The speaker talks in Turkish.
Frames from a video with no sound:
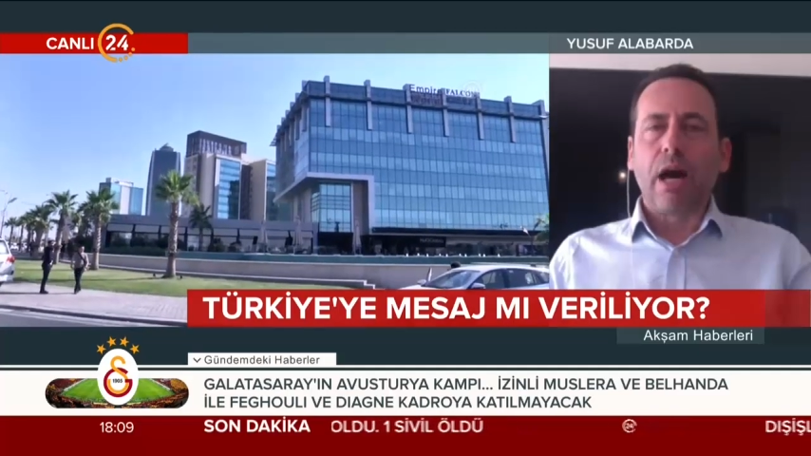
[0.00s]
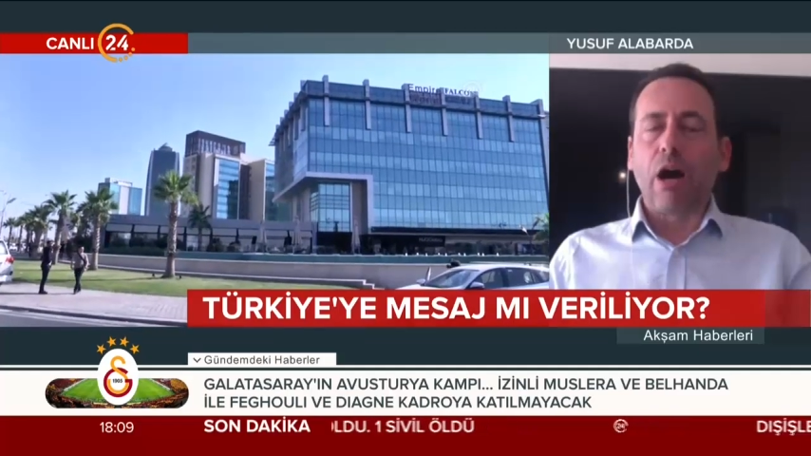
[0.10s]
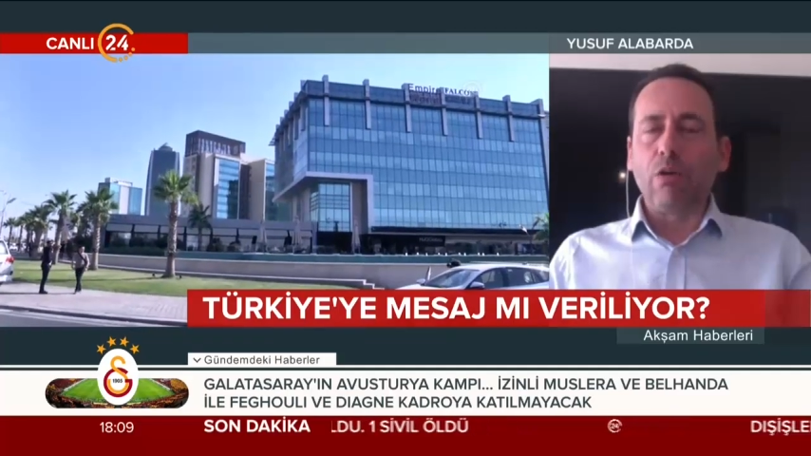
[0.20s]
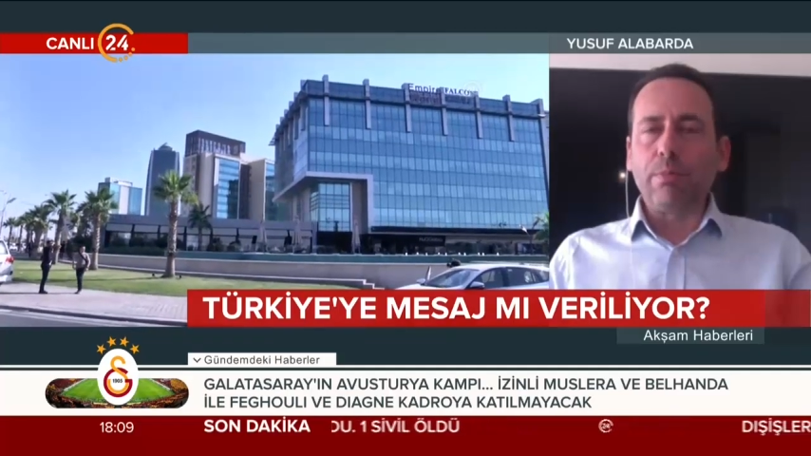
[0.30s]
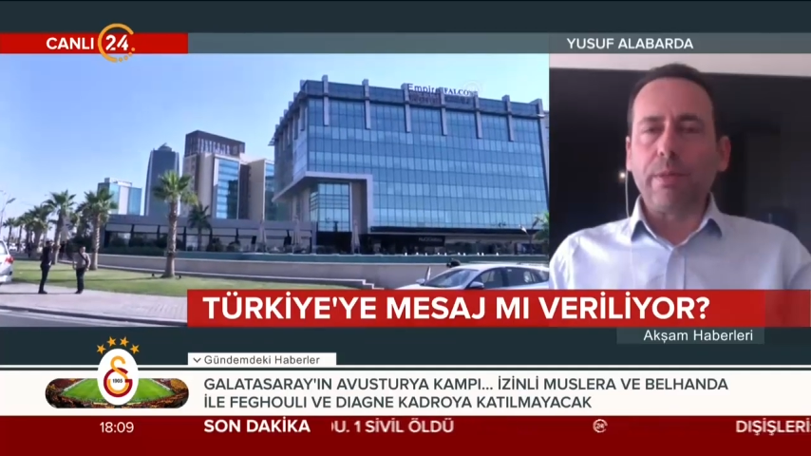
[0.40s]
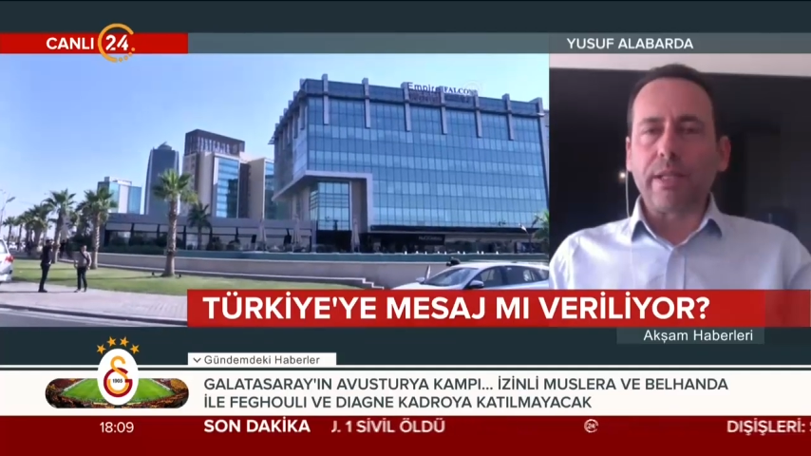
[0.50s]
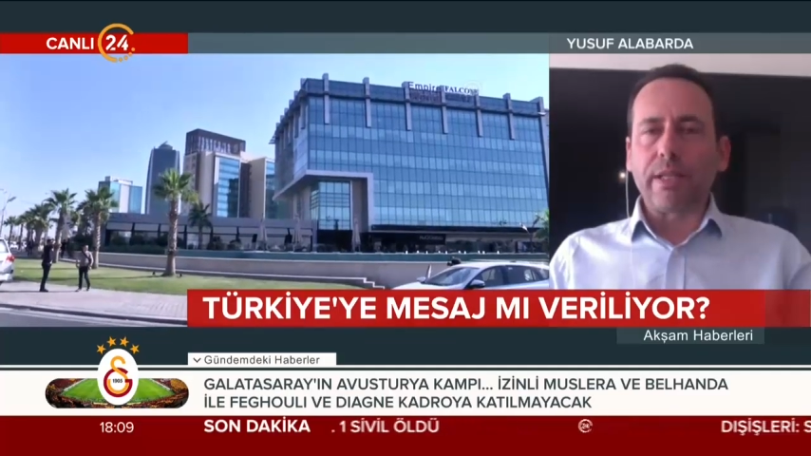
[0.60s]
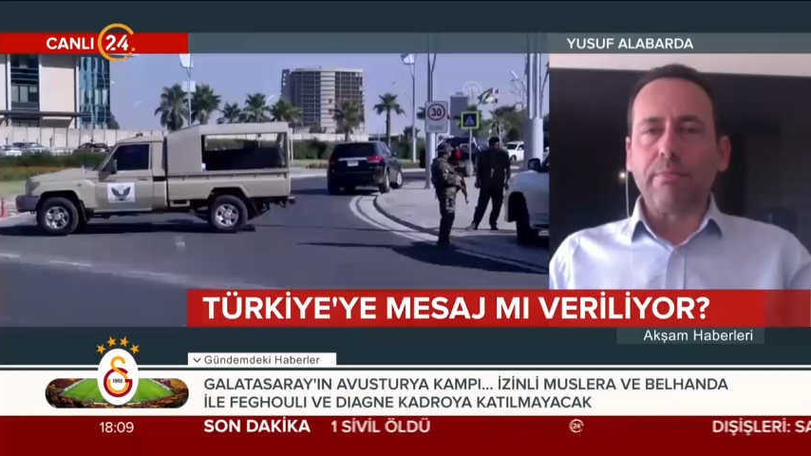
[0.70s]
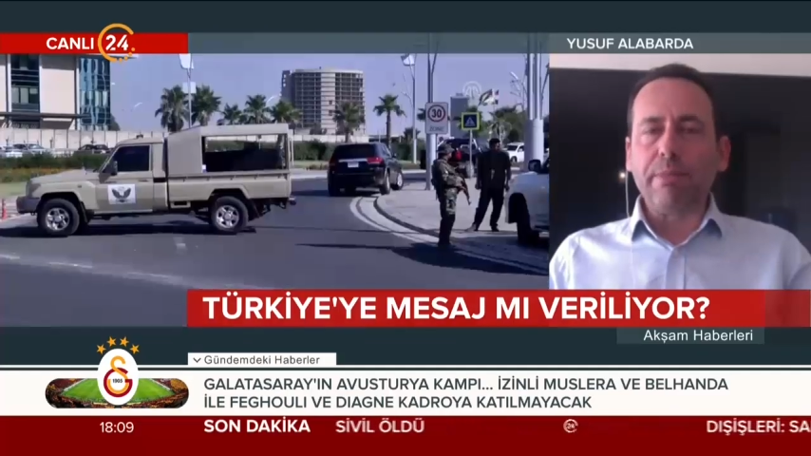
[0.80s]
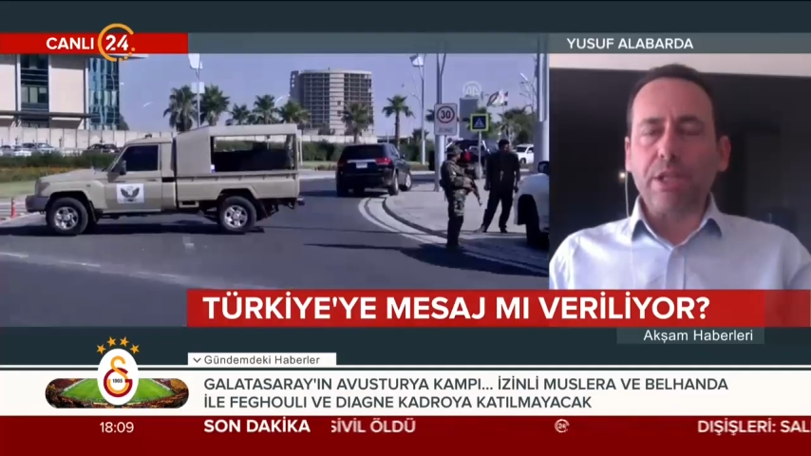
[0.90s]

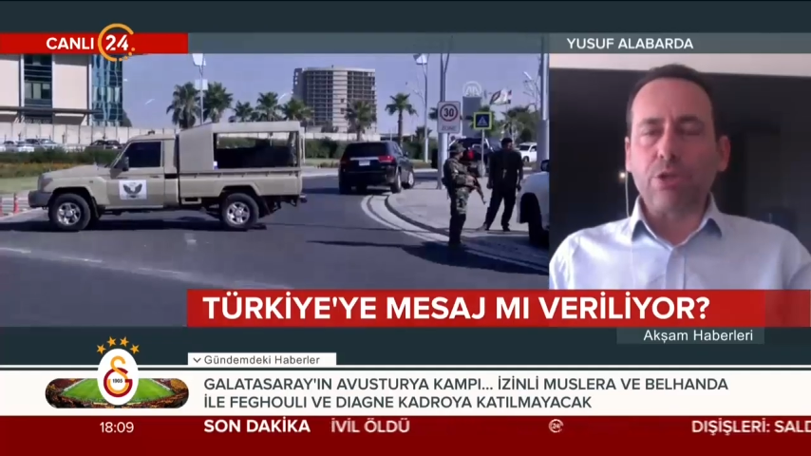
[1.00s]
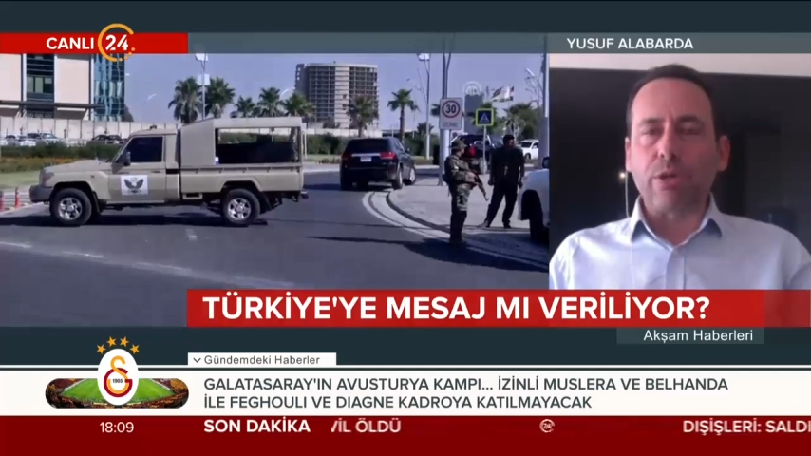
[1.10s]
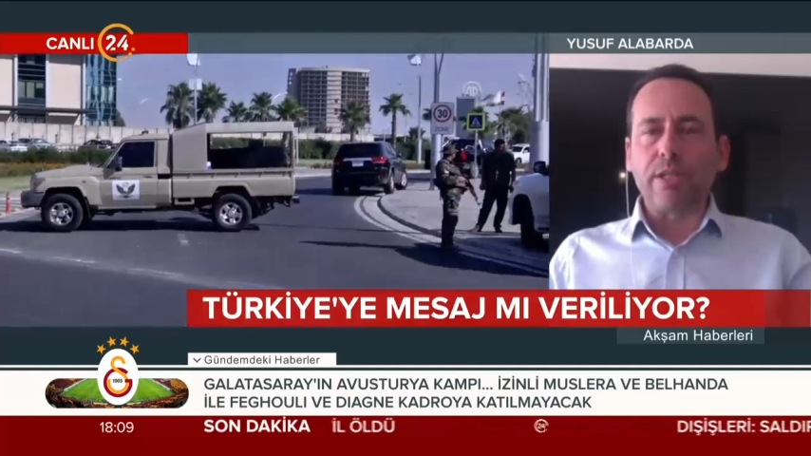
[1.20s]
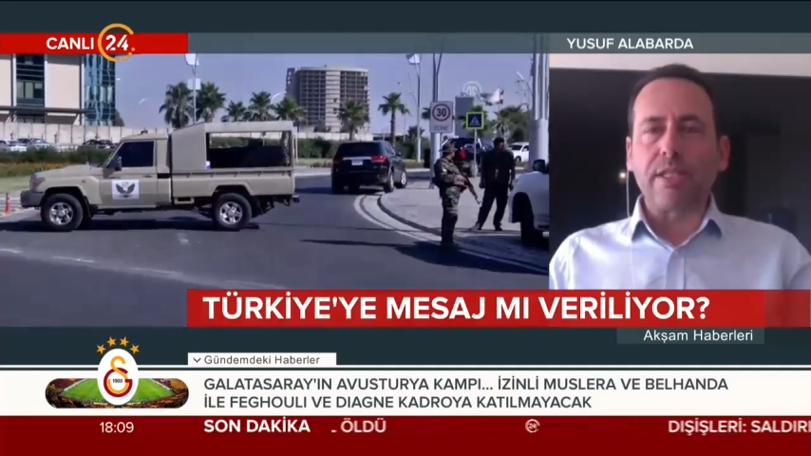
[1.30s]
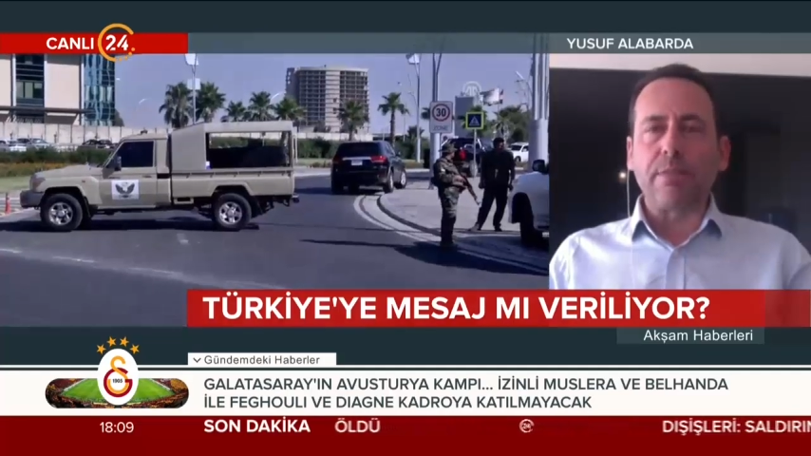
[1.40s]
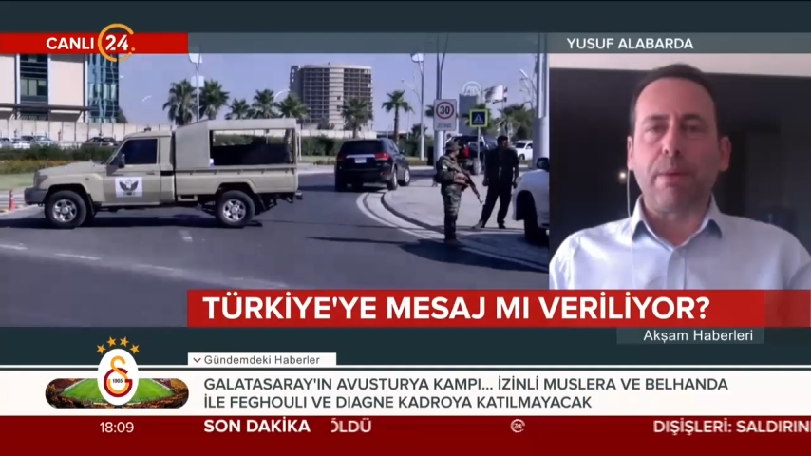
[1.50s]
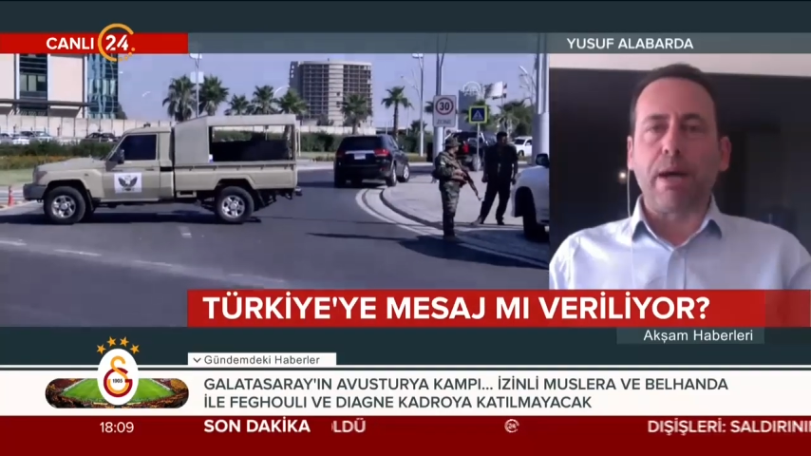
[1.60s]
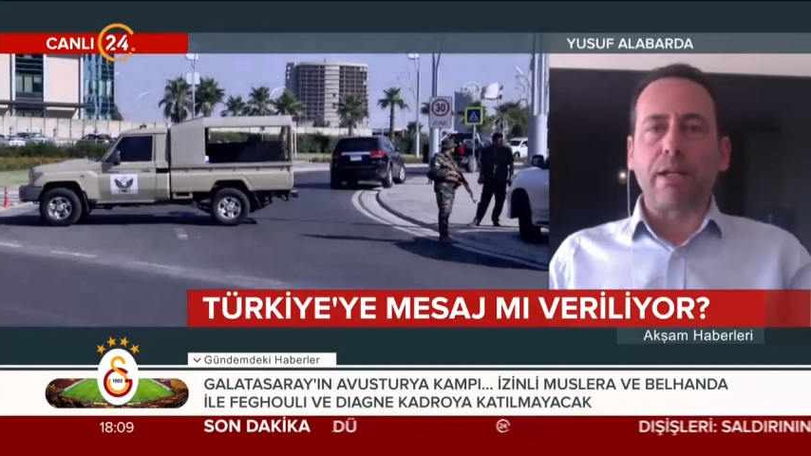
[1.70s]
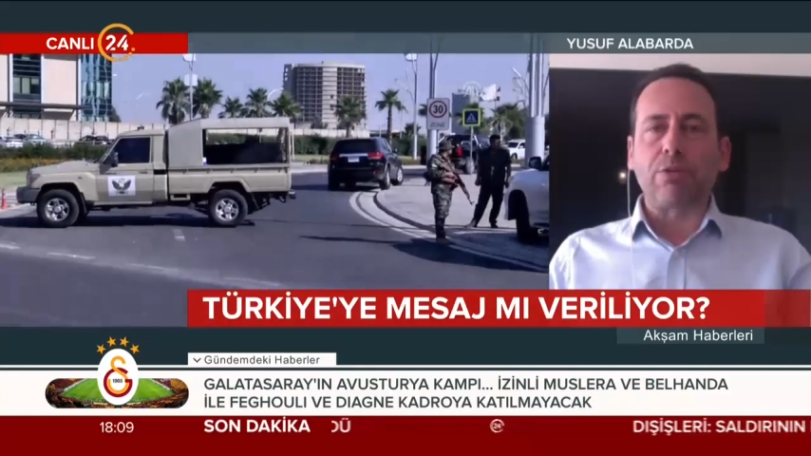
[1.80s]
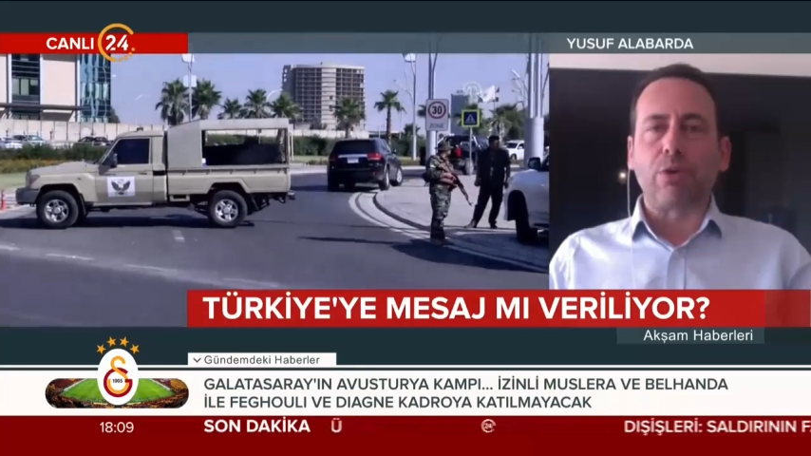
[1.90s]
Avrupa'daki birçok
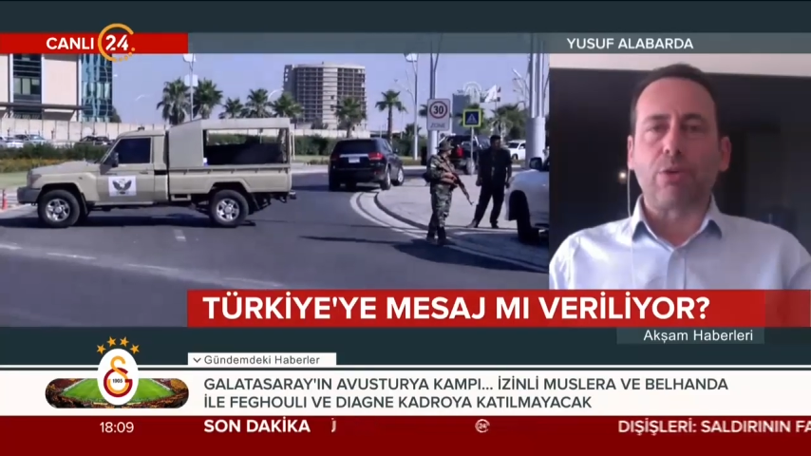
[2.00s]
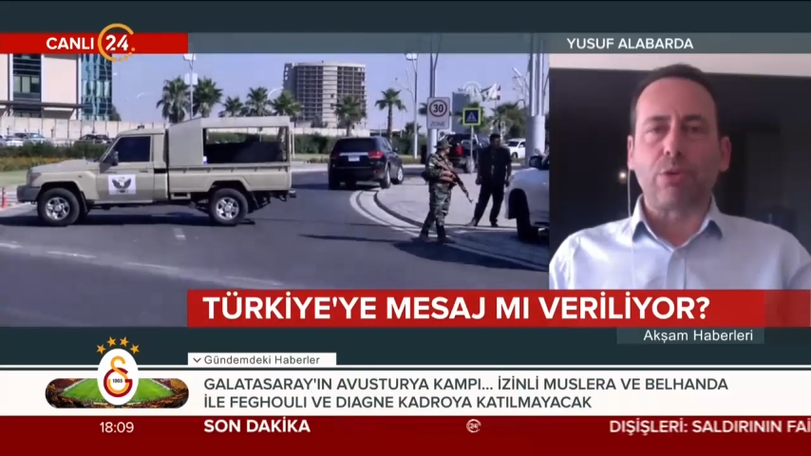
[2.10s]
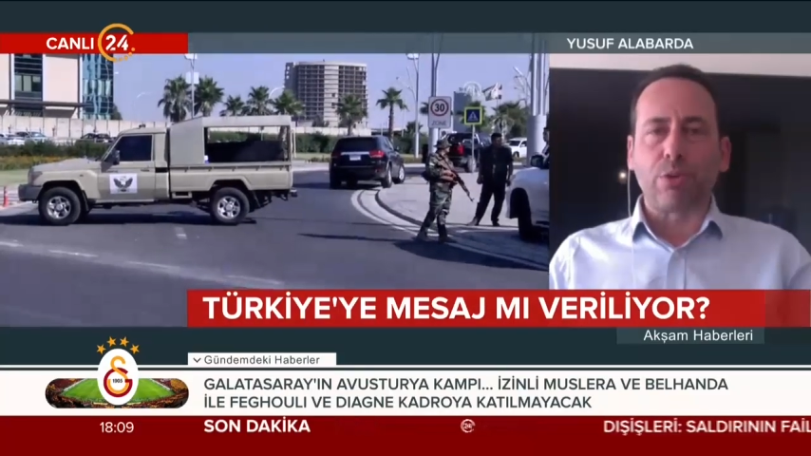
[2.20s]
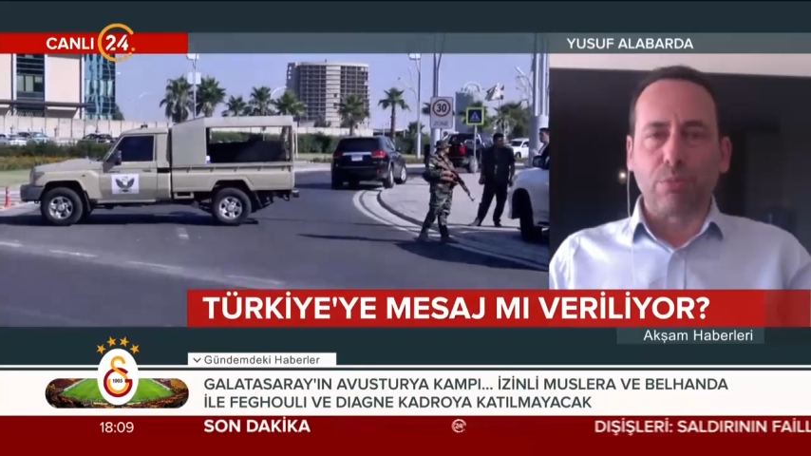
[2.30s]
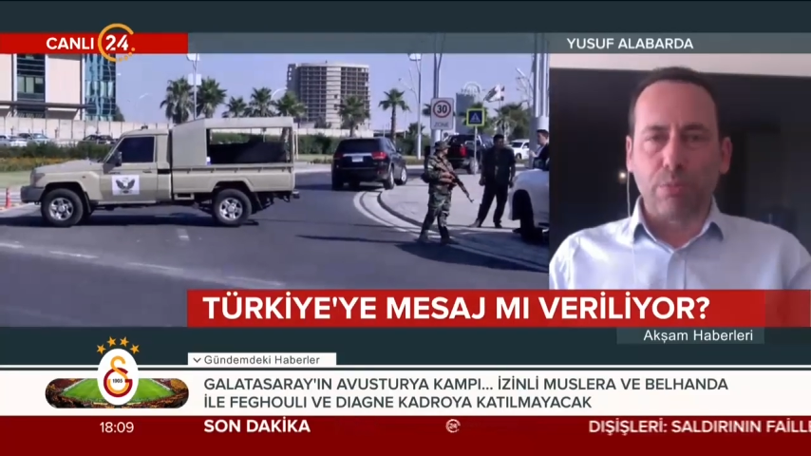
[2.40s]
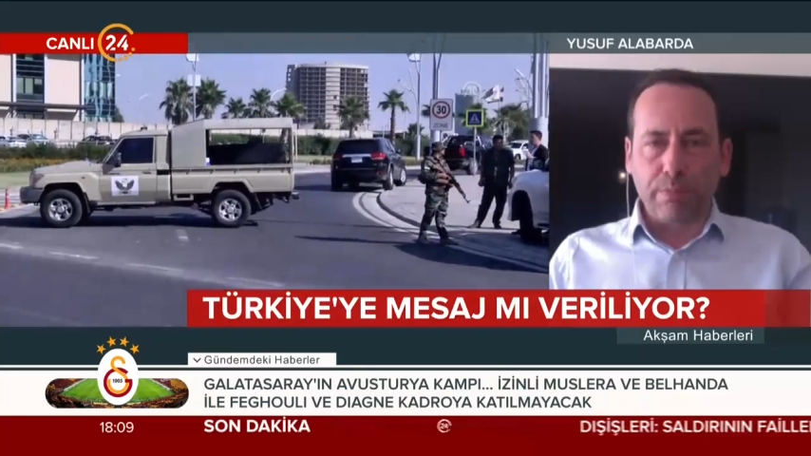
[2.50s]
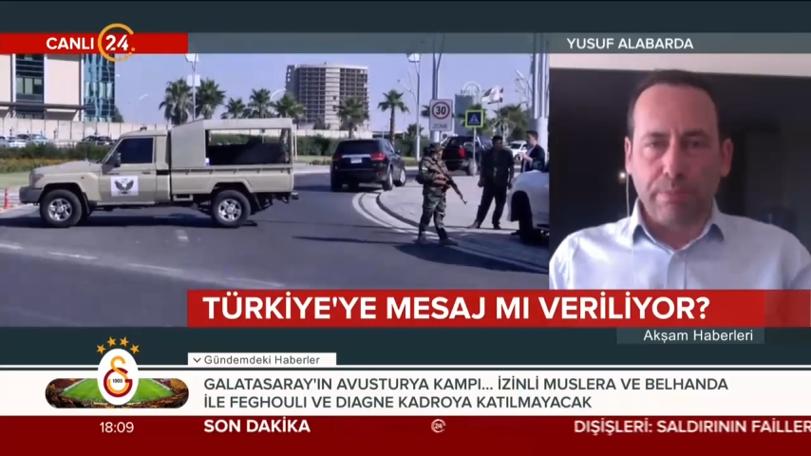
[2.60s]
istihbarat örgütü